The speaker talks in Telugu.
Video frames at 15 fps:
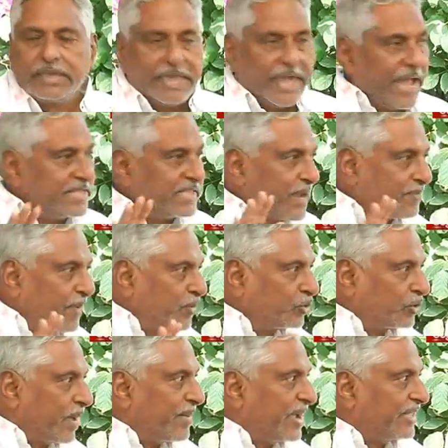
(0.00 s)
కేంద్ర
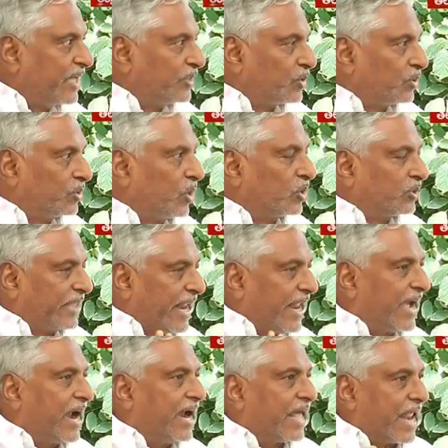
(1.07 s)
ప్రభుత్వం ఏదైతే ఉందో
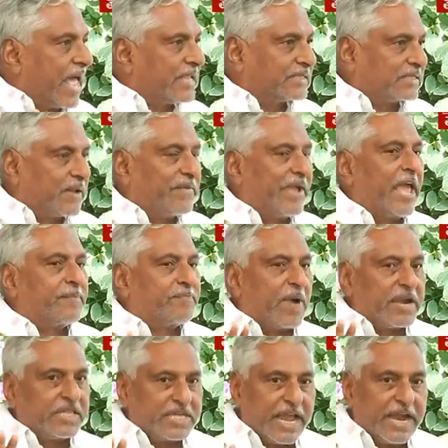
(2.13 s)
తెలంగాణ రాష్ట్రం
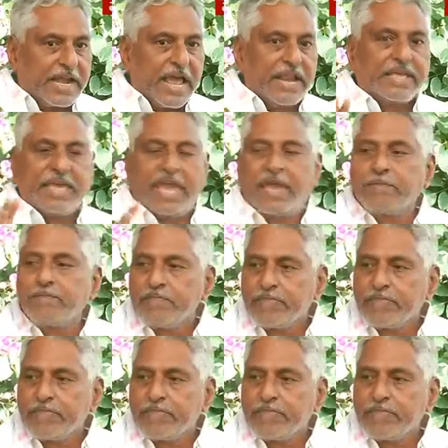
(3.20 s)
ఏర్పాటు చేయడానికి